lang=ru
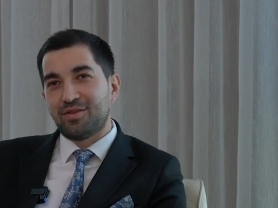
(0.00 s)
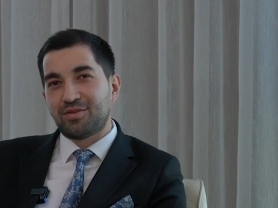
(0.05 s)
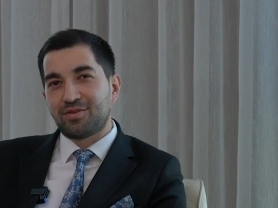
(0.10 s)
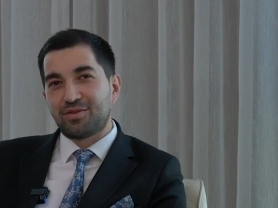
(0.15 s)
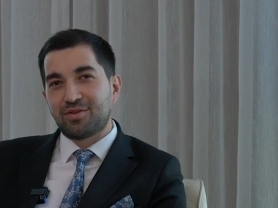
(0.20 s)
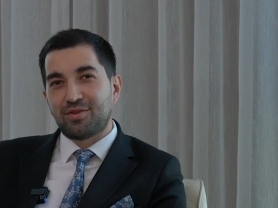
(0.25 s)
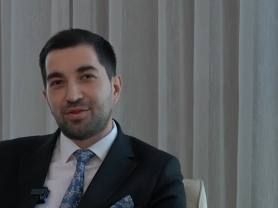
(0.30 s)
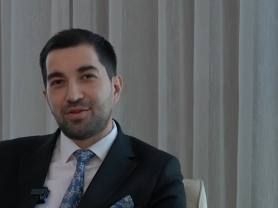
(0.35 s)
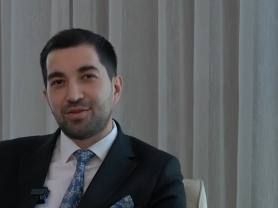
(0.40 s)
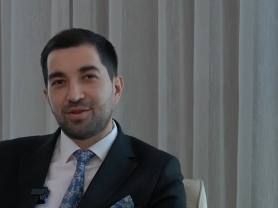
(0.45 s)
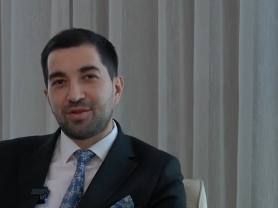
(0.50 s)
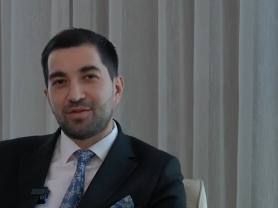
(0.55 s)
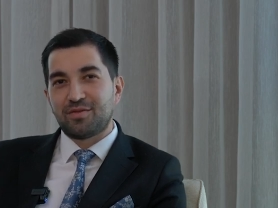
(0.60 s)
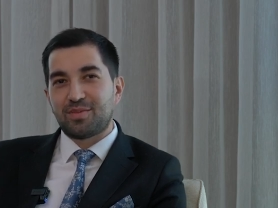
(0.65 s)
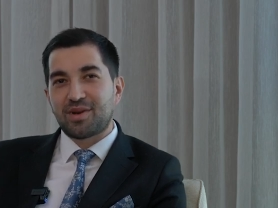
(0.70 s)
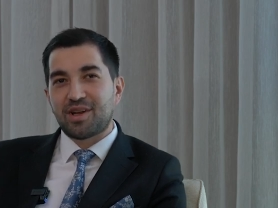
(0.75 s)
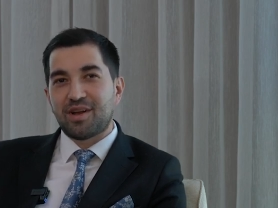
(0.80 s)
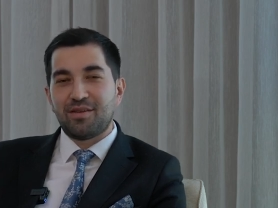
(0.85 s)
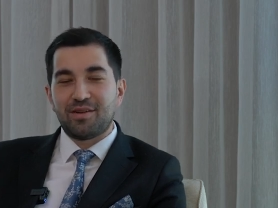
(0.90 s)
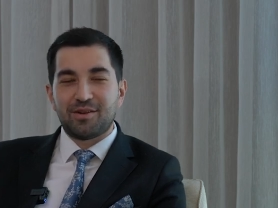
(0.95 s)
что он идет в
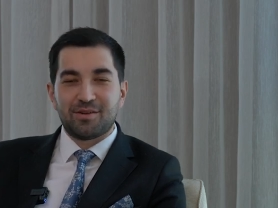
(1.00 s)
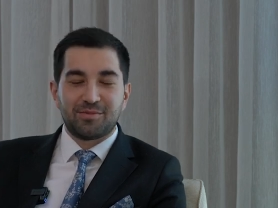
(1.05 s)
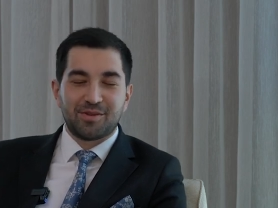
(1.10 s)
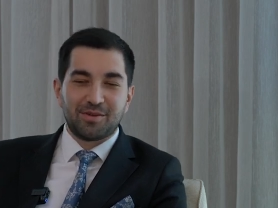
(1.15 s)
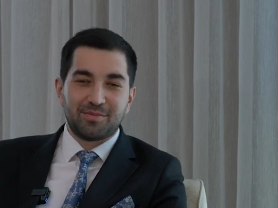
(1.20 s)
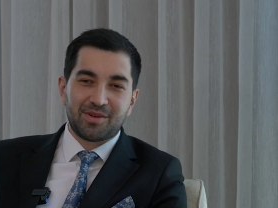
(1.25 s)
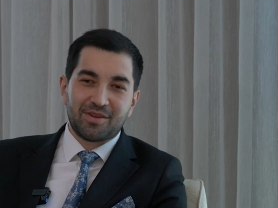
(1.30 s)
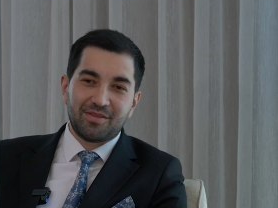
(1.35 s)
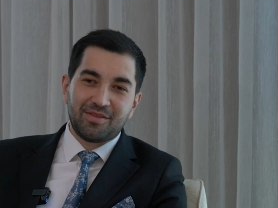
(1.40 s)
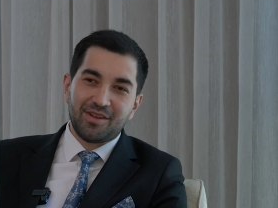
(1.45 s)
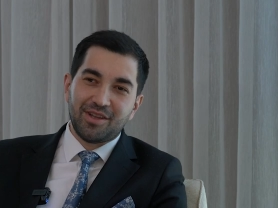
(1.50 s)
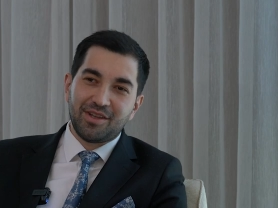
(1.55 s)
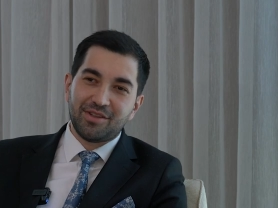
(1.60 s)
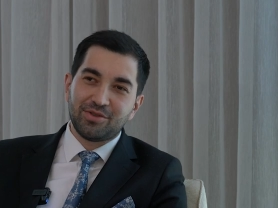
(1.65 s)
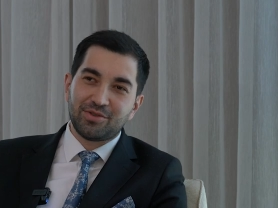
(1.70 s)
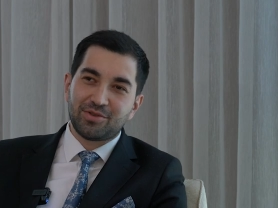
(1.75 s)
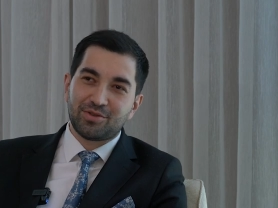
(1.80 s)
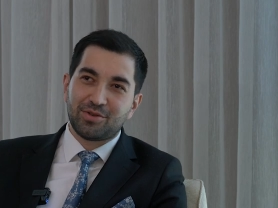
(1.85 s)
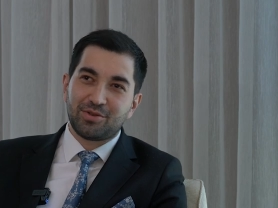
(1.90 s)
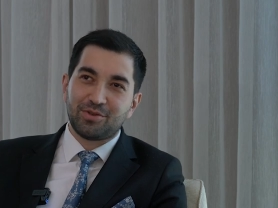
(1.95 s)
правильном
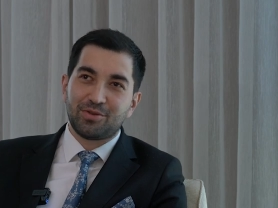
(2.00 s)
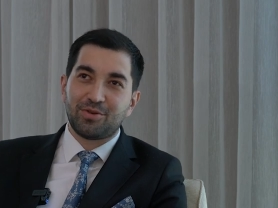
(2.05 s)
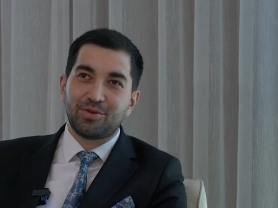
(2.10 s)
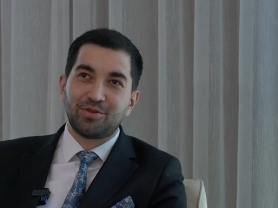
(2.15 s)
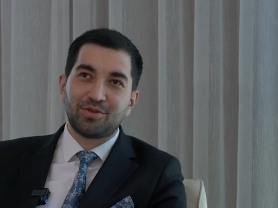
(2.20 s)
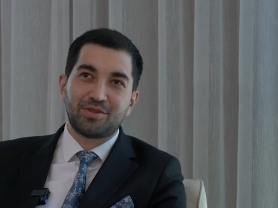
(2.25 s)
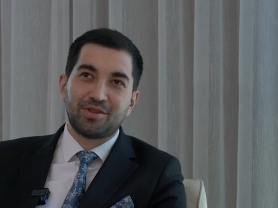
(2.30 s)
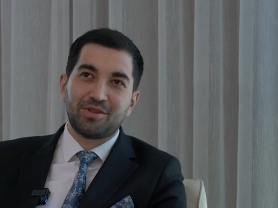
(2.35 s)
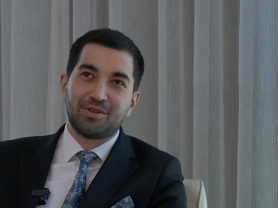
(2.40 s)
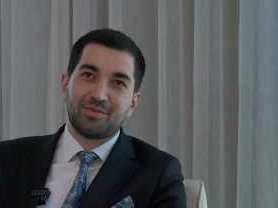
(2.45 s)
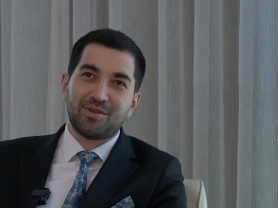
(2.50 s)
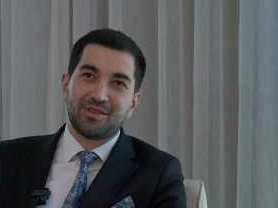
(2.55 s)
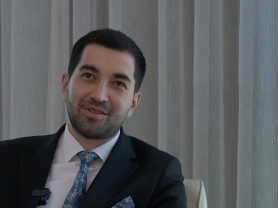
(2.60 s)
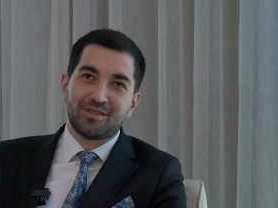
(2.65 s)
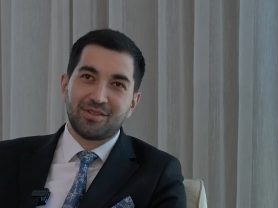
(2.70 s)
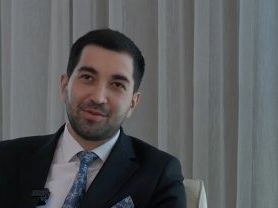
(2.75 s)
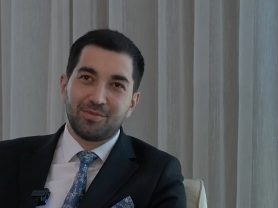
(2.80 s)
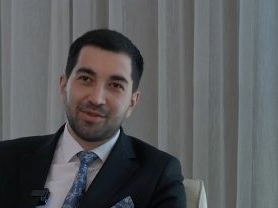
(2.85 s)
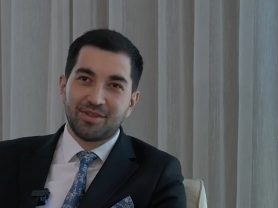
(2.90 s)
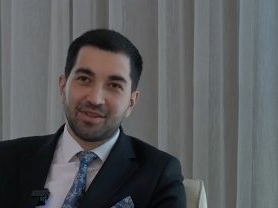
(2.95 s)
направлении, что он хочет
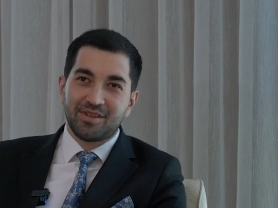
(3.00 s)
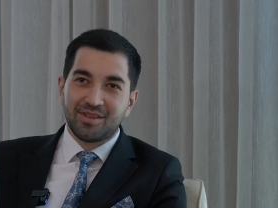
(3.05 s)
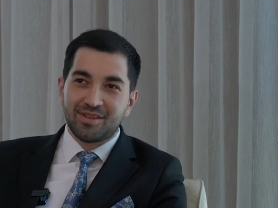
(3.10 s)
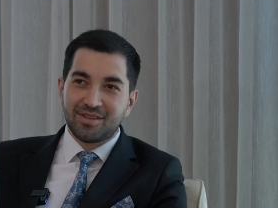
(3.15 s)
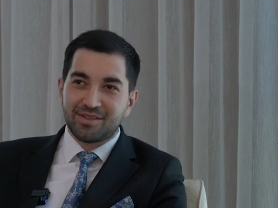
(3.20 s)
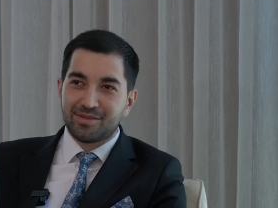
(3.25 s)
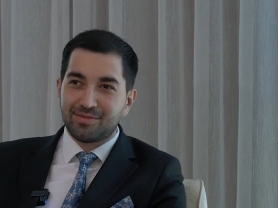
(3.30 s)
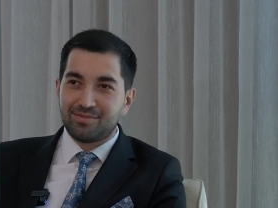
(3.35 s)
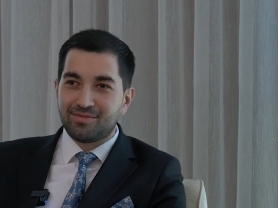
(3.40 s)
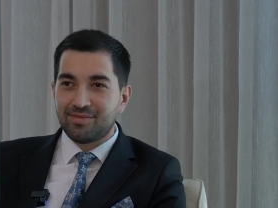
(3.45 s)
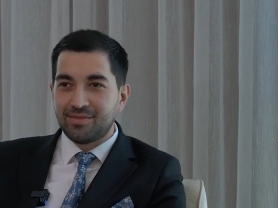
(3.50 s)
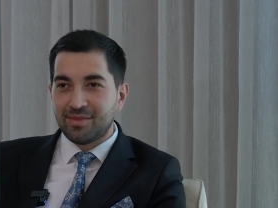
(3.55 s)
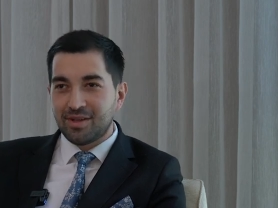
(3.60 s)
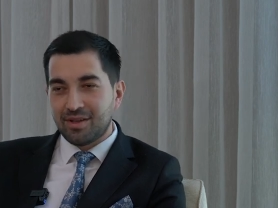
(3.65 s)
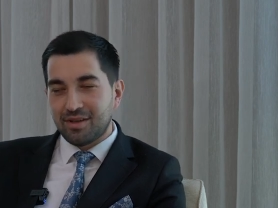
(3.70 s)
заниматься именно этим.